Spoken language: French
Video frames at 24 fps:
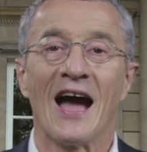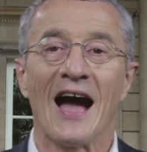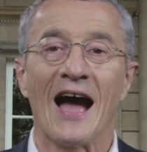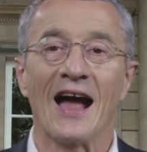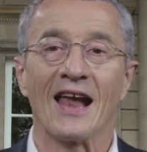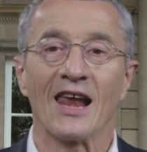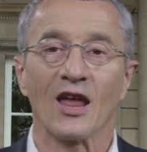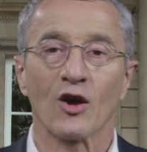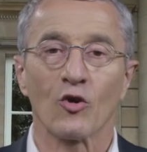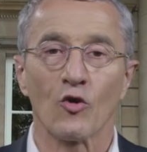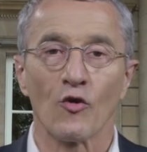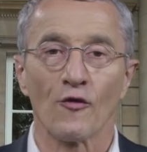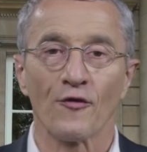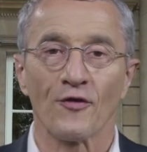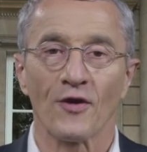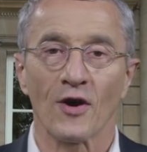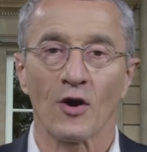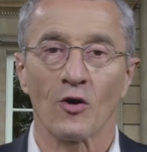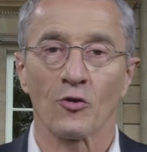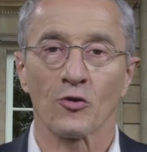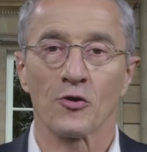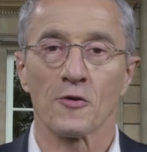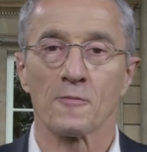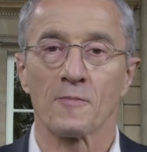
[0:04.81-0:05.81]
à la
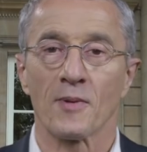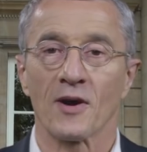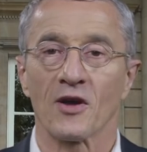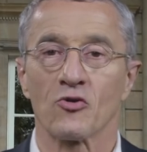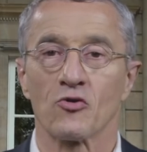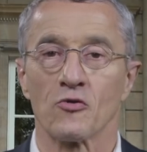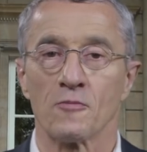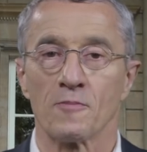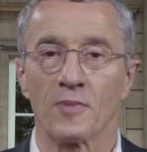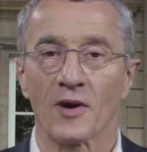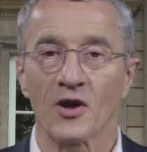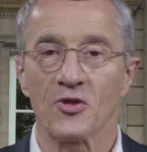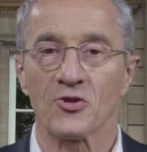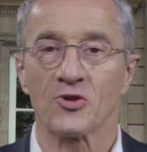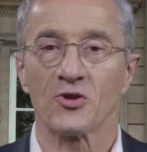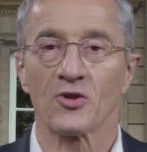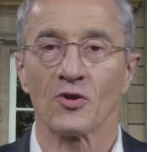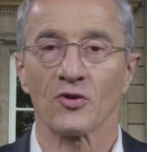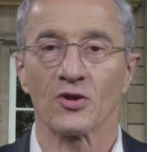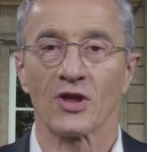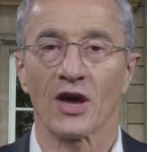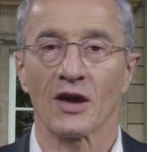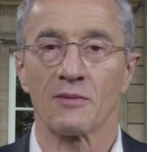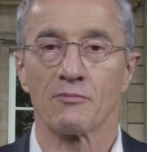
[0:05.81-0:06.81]
conférence de presse du
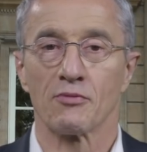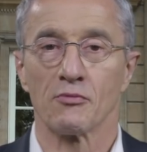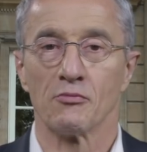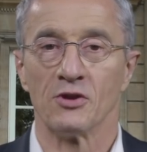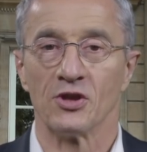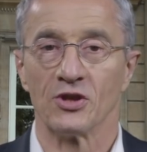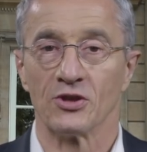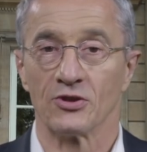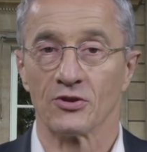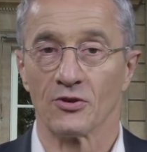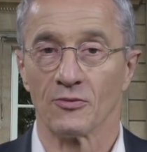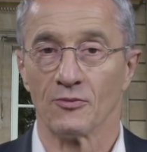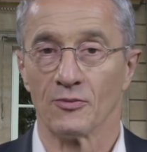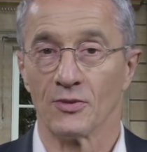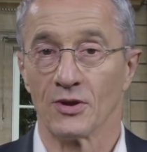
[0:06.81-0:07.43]
président de la République.